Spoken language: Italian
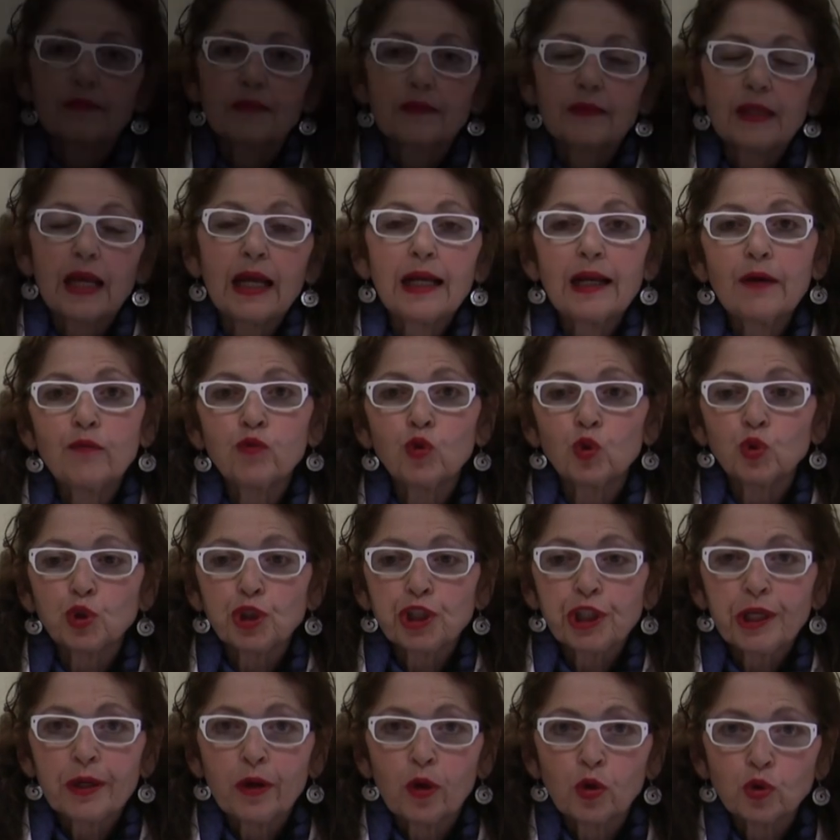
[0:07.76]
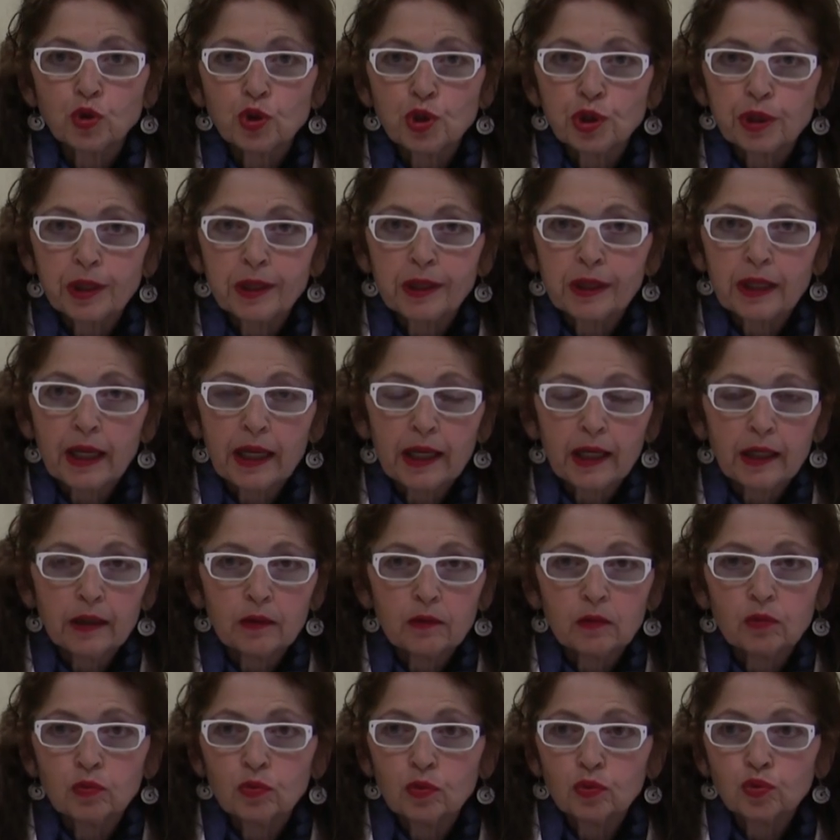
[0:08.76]
La voce oggi è
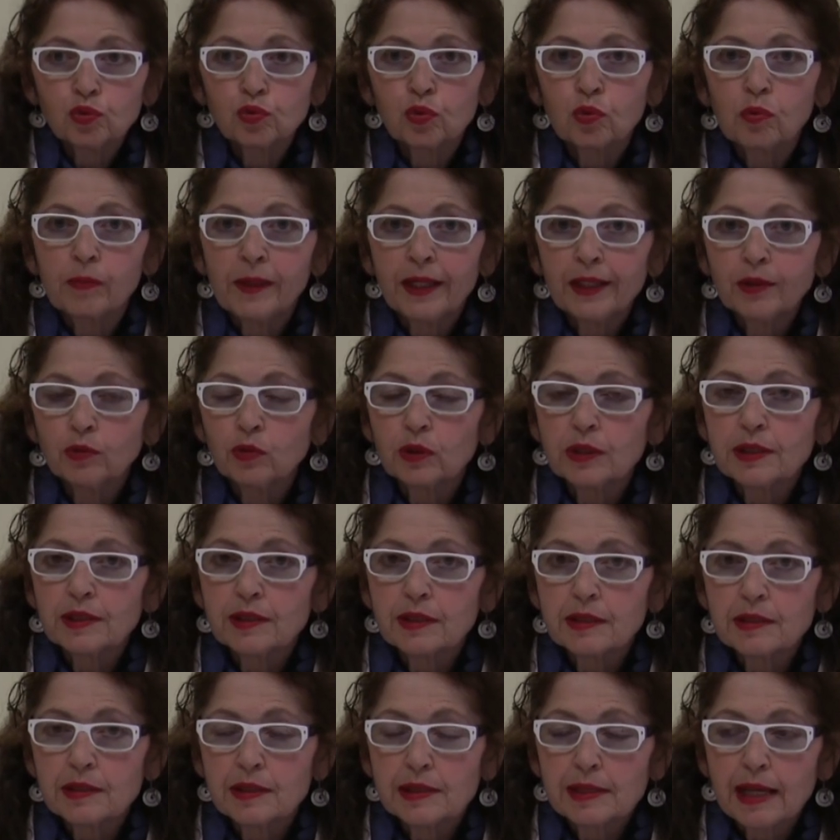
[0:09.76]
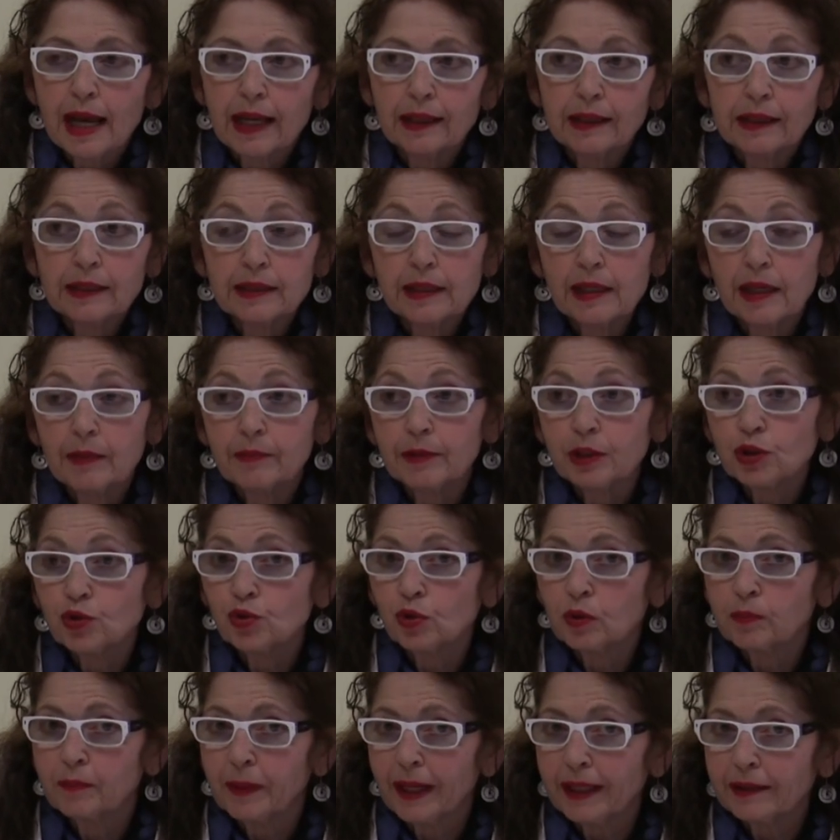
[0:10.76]
uno strumento essenziale nella
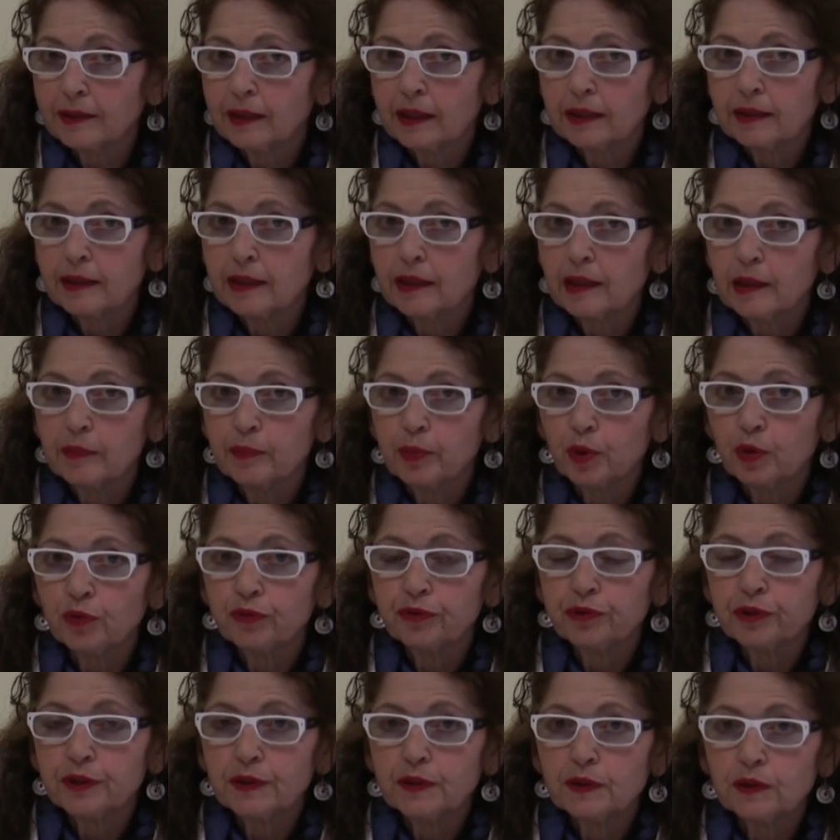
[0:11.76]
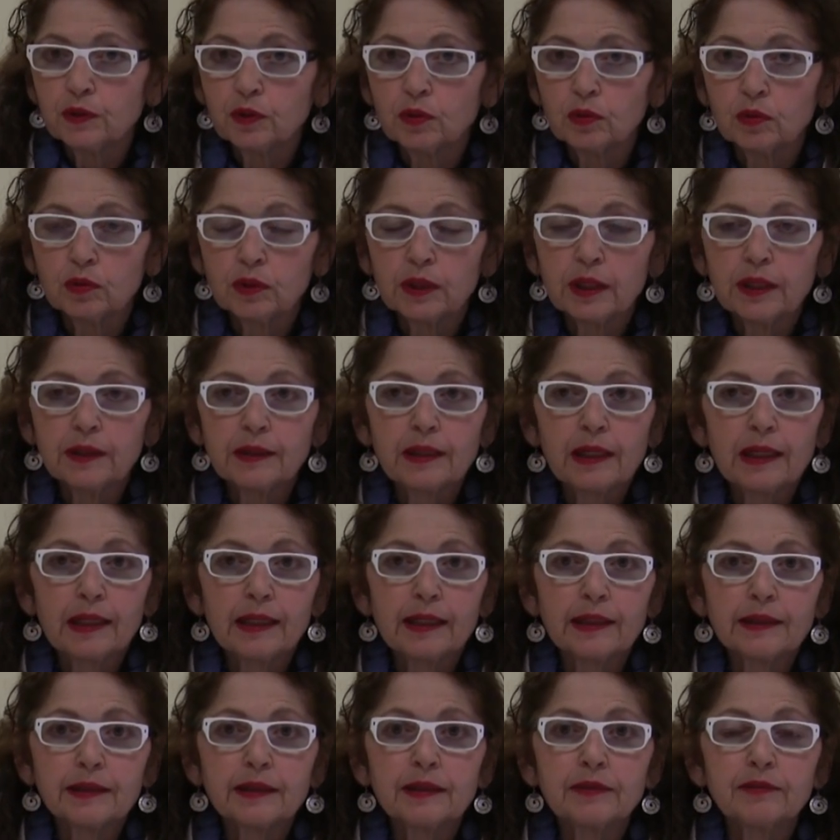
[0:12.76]
maggior parte delle professioni e delle
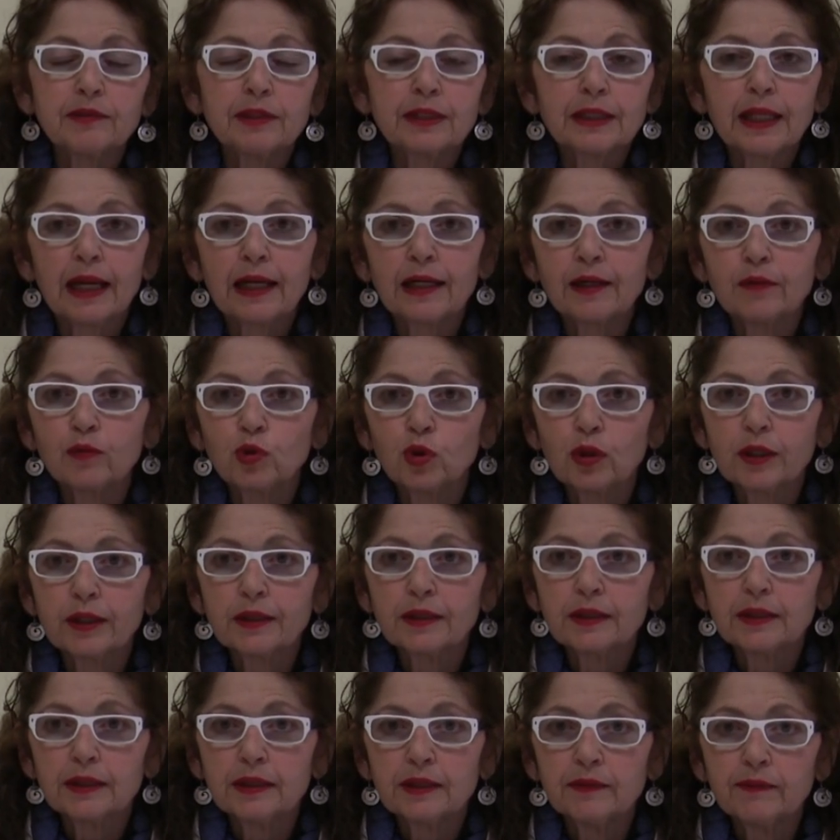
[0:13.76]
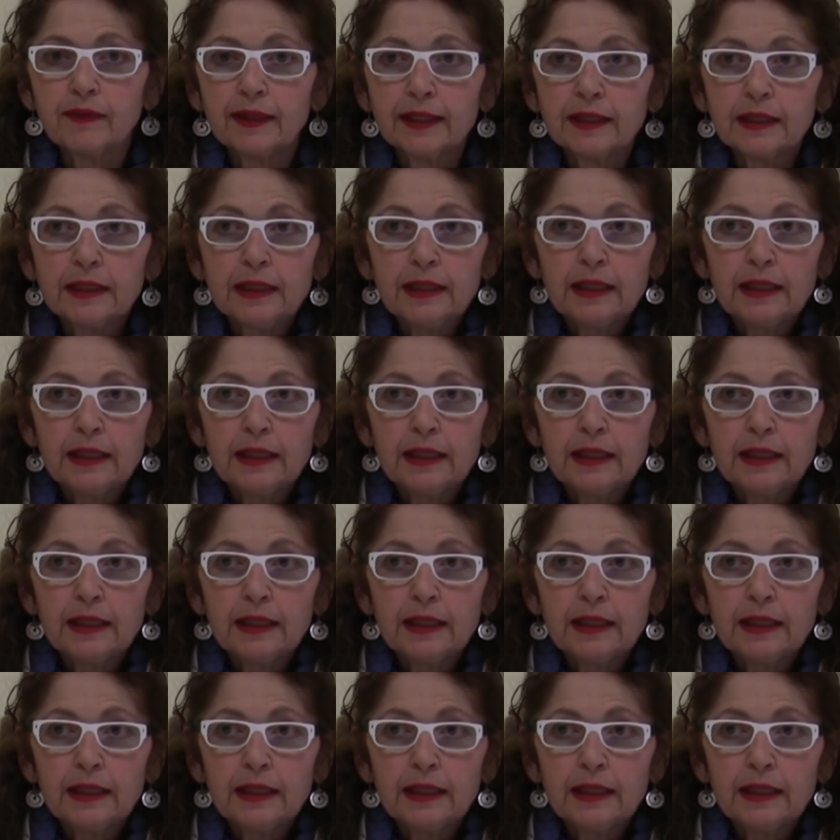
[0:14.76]
attività lavorative.